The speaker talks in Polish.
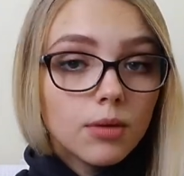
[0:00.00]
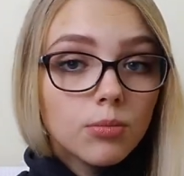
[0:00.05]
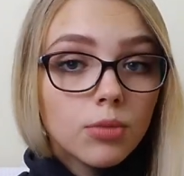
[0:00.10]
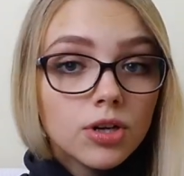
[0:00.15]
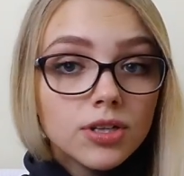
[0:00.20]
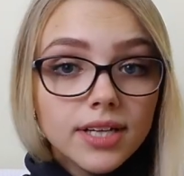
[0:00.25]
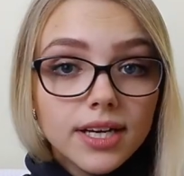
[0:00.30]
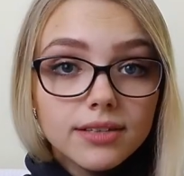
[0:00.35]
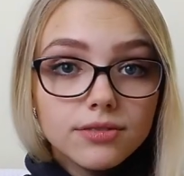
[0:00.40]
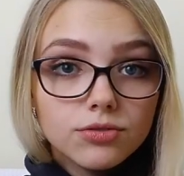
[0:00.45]

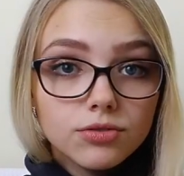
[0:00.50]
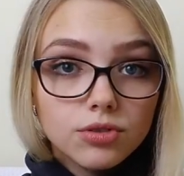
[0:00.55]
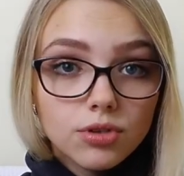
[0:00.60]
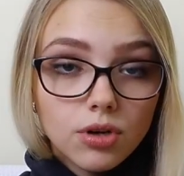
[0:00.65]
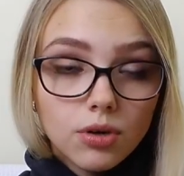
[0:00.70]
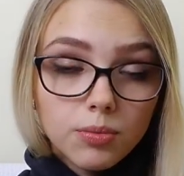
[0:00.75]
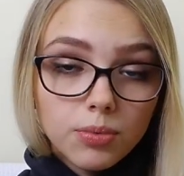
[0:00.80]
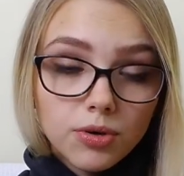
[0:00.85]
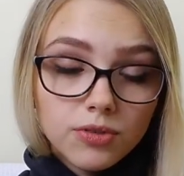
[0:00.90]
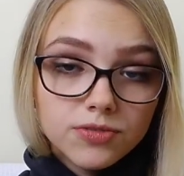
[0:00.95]

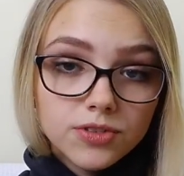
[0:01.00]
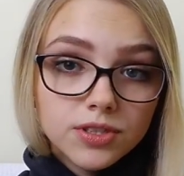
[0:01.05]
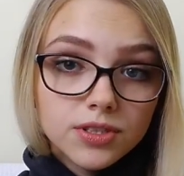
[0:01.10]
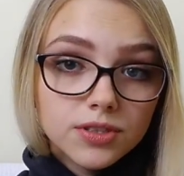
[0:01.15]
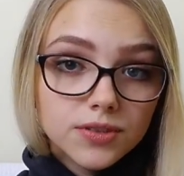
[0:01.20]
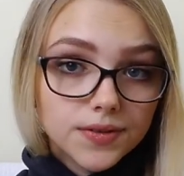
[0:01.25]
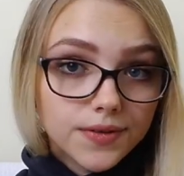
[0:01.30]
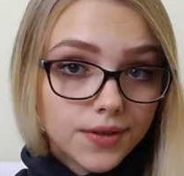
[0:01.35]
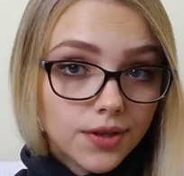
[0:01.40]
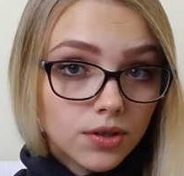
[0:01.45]
Ponadto
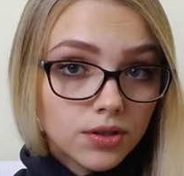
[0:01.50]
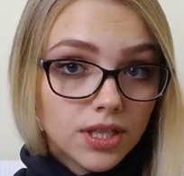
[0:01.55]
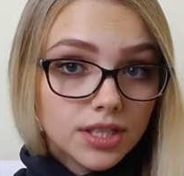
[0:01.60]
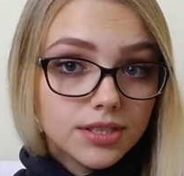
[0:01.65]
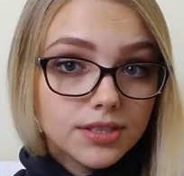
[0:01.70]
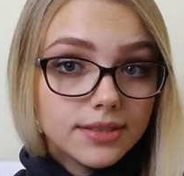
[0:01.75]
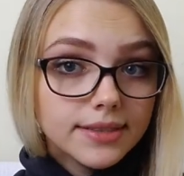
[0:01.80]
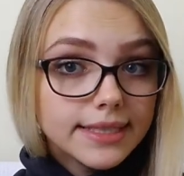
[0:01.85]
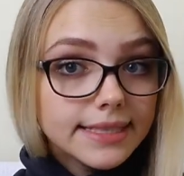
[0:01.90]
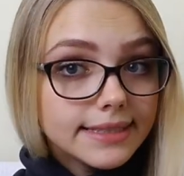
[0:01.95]
powinny
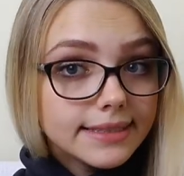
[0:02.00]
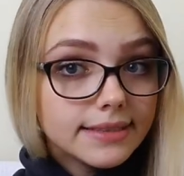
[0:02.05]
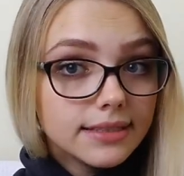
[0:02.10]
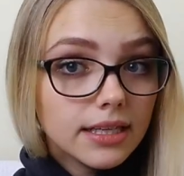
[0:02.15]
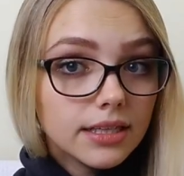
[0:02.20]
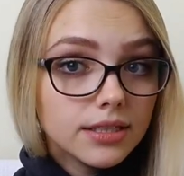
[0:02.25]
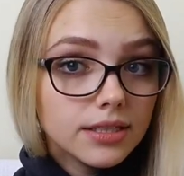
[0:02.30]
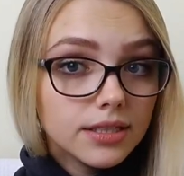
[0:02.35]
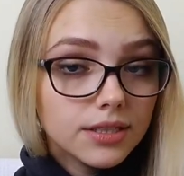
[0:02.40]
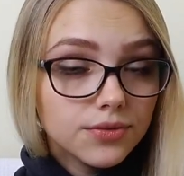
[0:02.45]
wykonać test
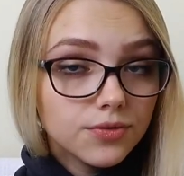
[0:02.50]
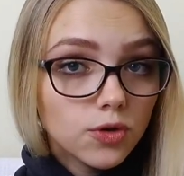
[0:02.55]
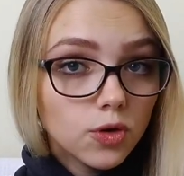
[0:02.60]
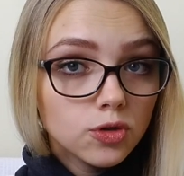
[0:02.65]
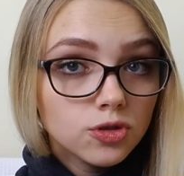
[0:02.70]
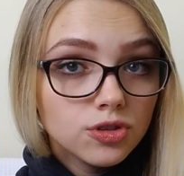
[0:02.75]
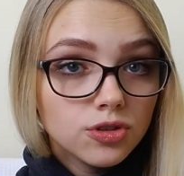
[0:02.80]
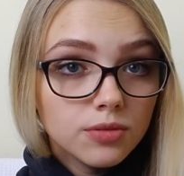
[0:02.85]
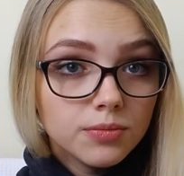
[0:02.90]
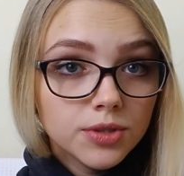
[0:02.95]
na HIV
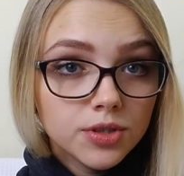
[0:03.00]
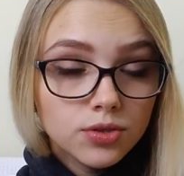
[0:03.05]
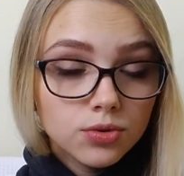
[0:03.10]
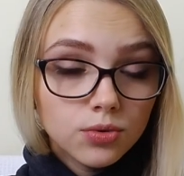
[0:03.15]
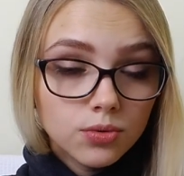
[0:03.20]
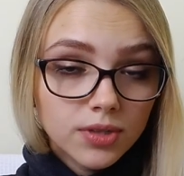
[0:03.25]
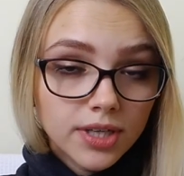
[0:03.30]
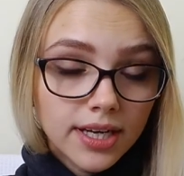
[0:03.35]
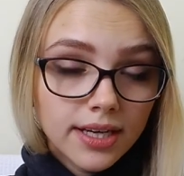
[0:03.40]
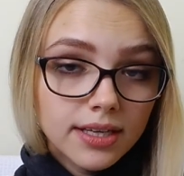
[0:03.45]
osoby,
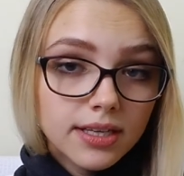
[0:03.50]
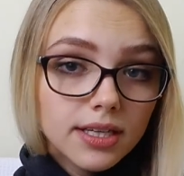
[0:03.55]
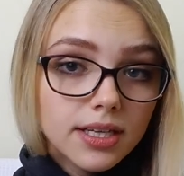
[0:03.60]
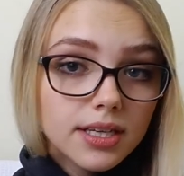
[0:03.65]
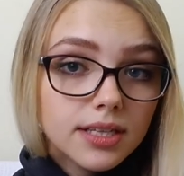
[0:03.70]
które